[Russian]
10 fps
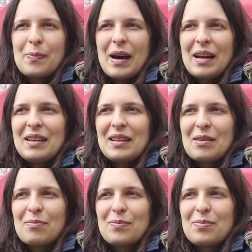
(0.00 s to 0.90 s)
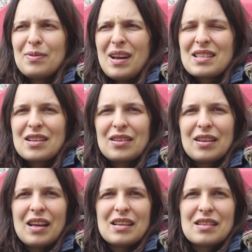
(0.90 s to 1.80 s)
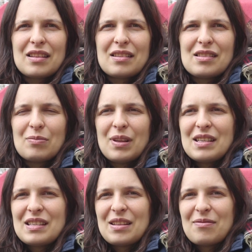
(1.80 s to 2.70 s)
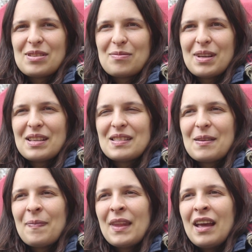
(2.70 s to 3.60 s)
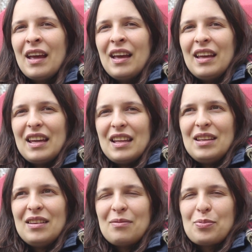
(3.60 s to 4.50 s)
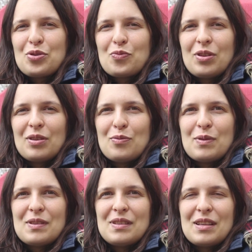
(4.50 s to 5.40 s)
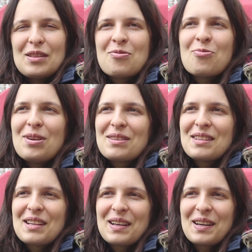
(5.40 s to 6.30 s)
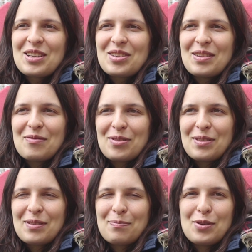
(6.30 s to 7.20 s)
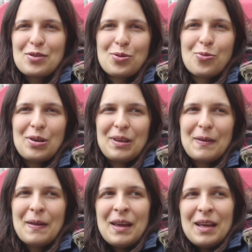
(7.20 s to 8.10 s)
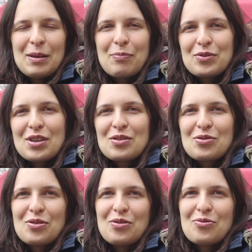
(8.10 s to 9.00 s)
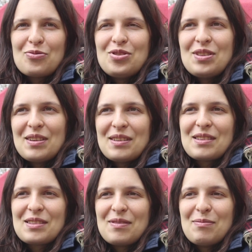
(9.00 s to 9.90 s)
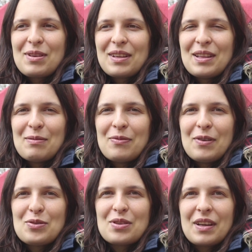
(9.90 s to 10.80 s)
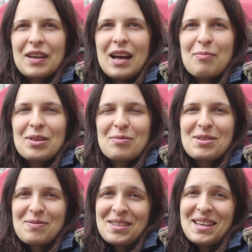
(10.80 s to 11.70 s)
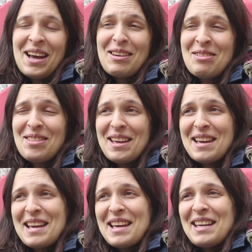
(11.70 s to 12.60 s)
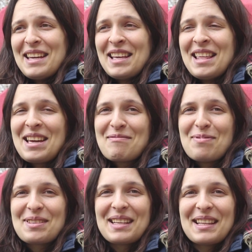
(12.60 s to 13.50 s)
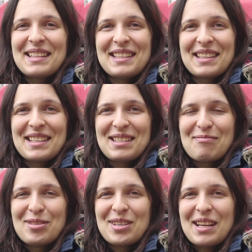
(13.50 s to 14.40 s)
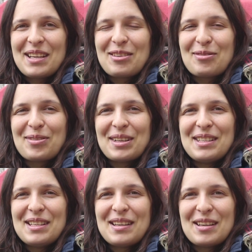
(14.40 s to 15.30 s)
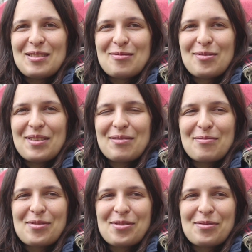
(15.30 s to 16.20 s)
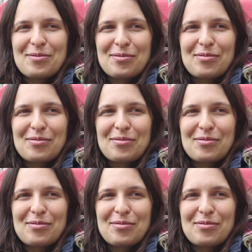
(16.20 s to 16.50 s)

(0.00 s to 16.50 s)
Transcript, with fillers: парни там разные, от 13 до 17, до 18 и они почему-то любят сидеть на улице на крыше вот, э, пристройки. И получается, что они учительницы своими, когда напиваются, ногами там свисают. И она им постоянно делает замечания, говорит, уходите отсюда, мол,